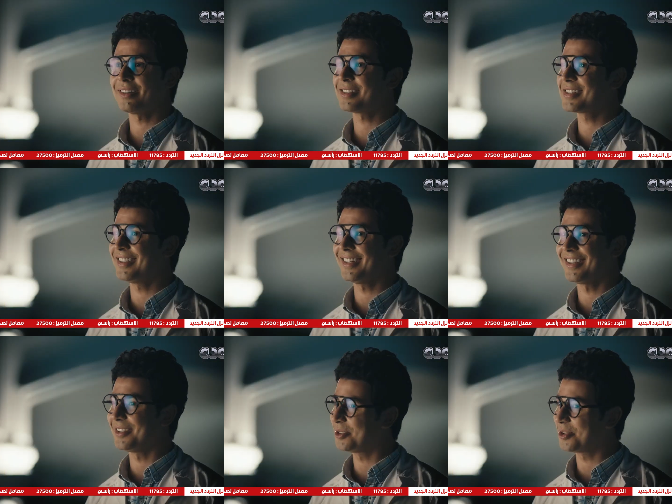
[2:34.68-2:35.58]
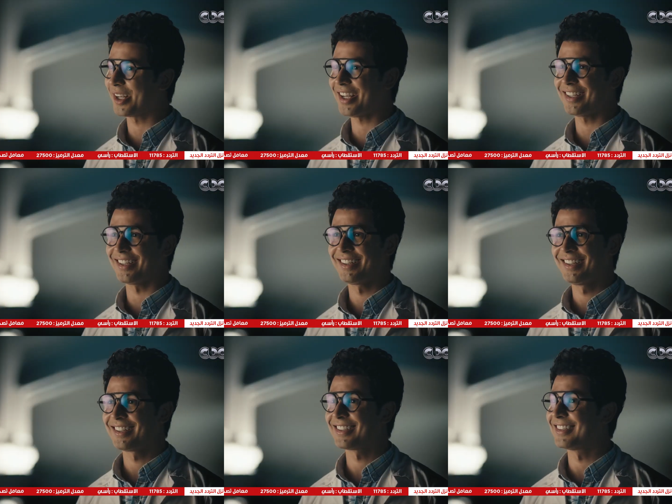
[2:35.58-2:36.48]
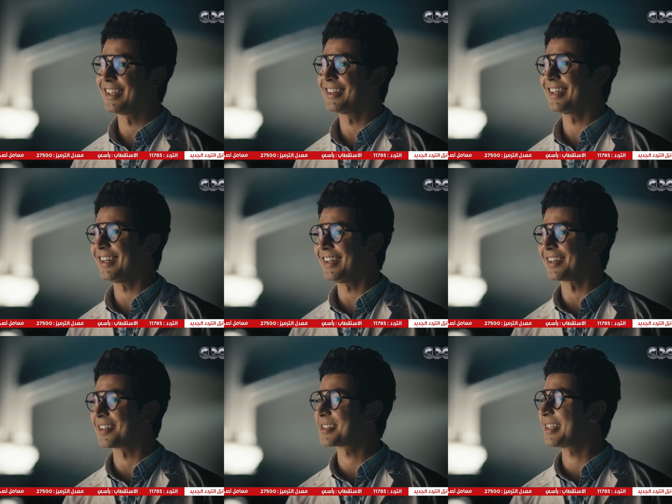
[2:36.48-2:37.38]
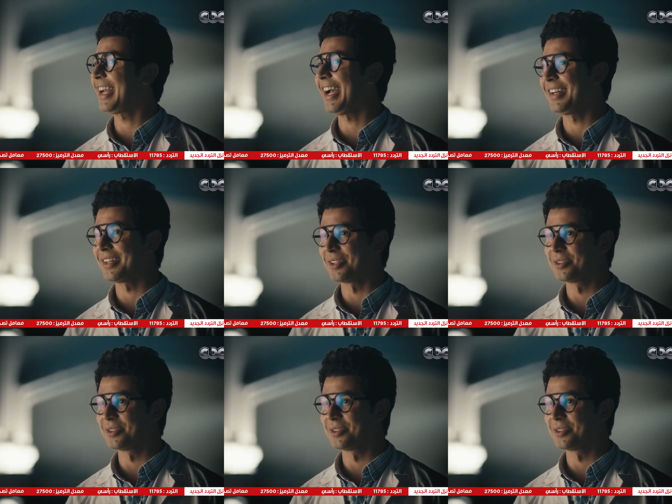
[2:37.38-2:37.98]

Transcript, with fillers: آه، قصدي يا دكتور خيري ده انت انقذتني حالا